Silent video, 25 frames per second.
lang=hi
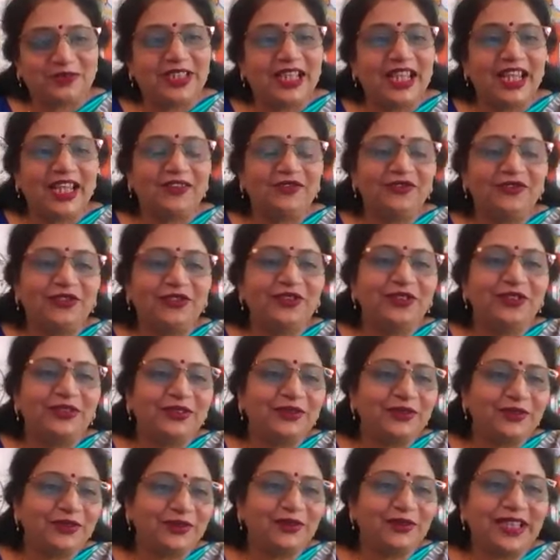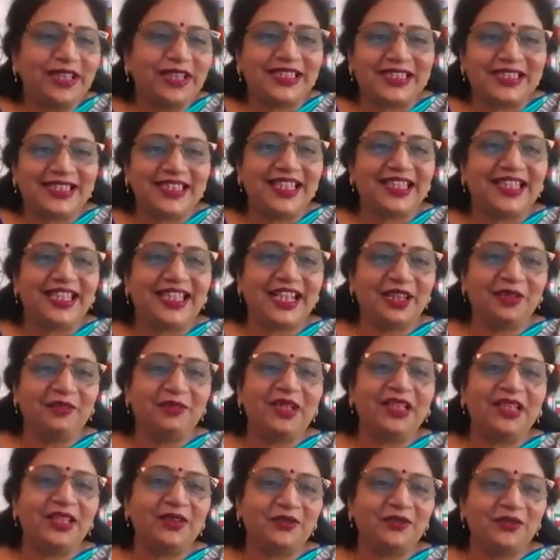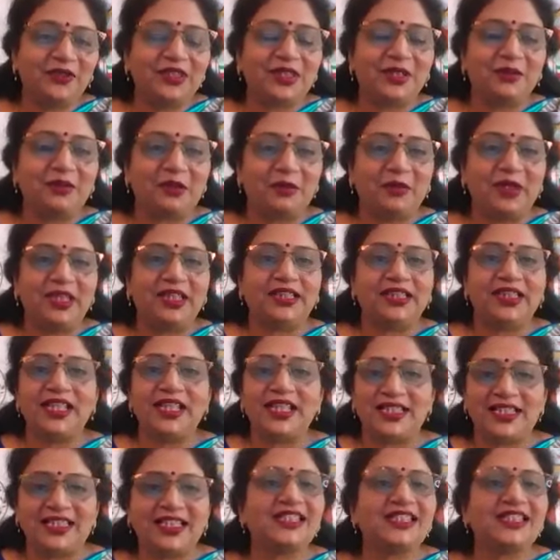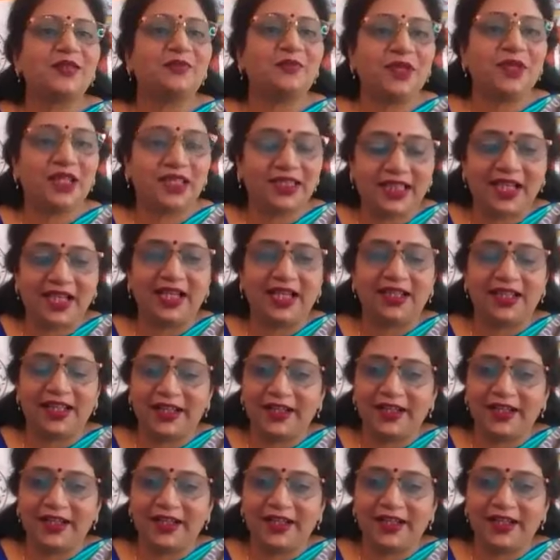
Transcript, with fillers: थैंकफुल टू एस डी अकेडमी की वो सब हमें इतने अच्छे से बता रहा